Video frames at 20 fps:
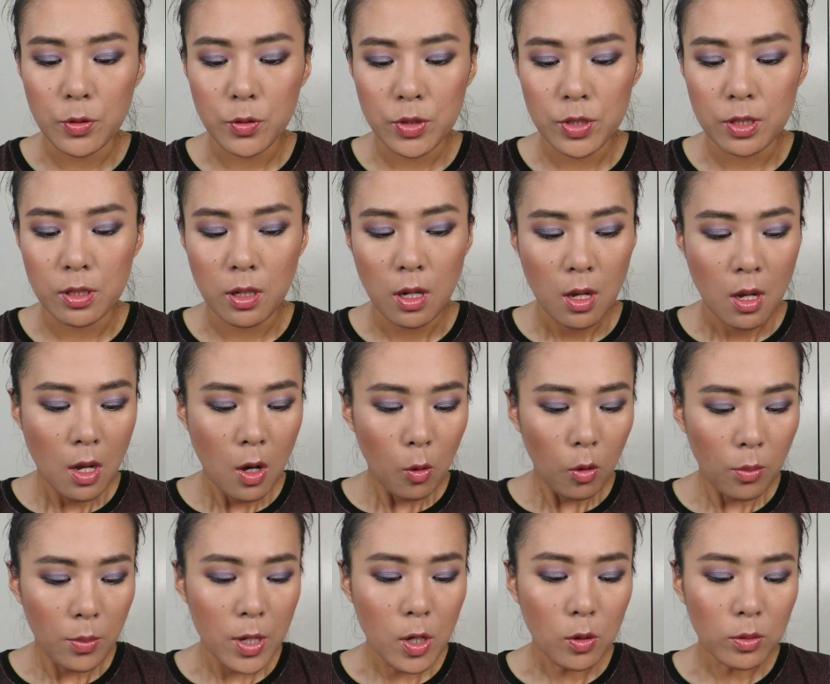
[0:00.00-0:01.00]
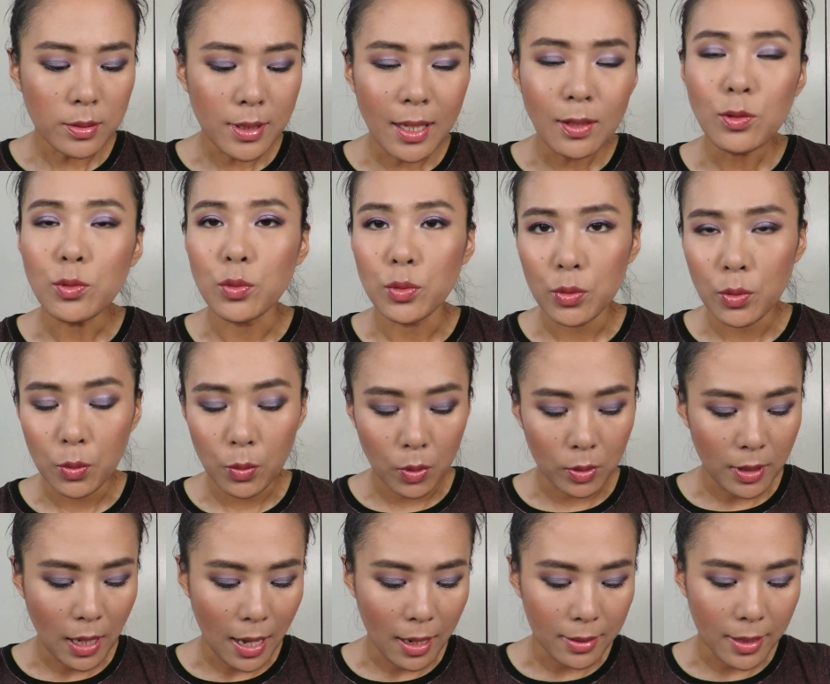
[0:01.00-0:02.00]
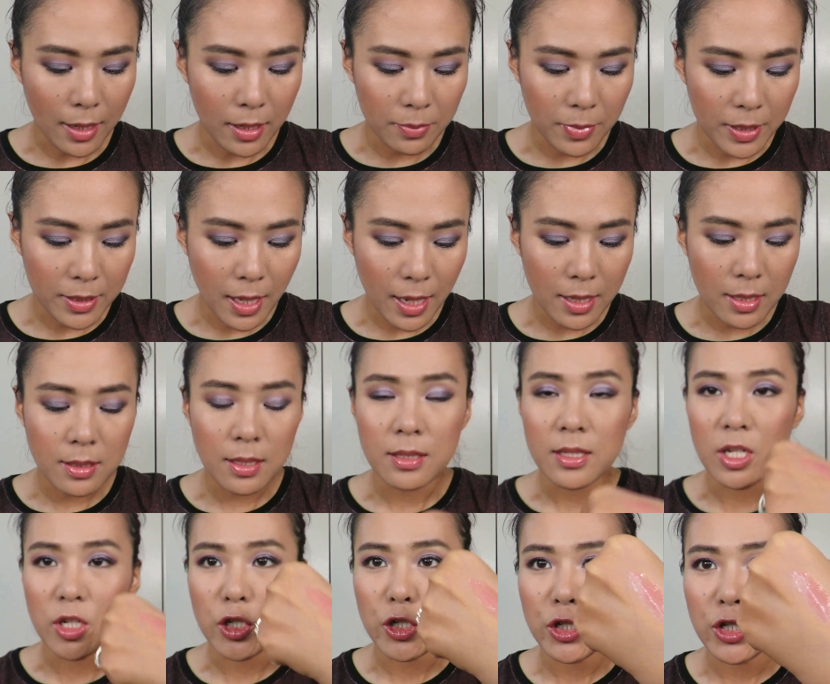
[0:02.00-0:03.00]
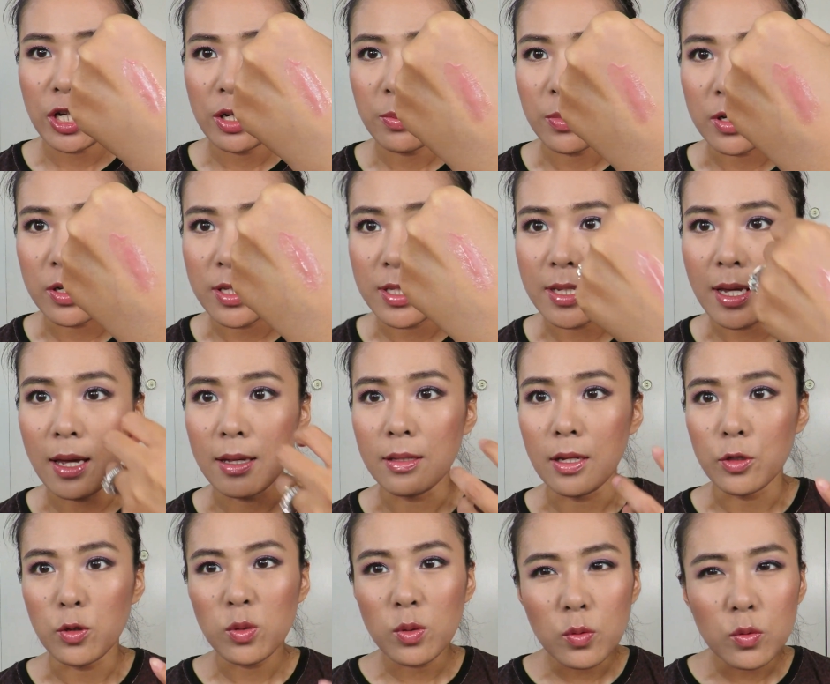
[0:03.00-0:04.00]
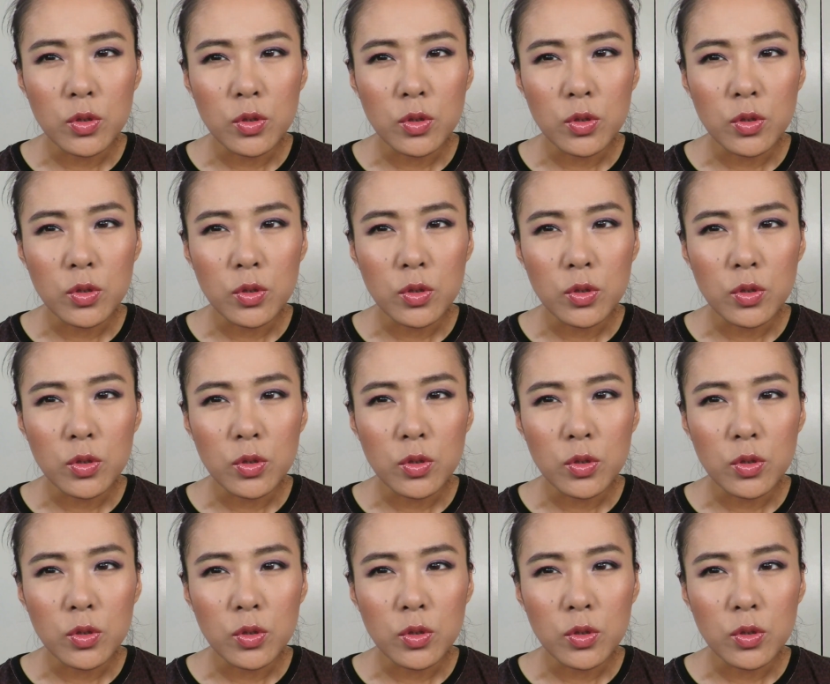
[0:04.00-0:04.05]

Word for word: 就是我没有单独用过它的，它里边带一点点 shimmer 在那，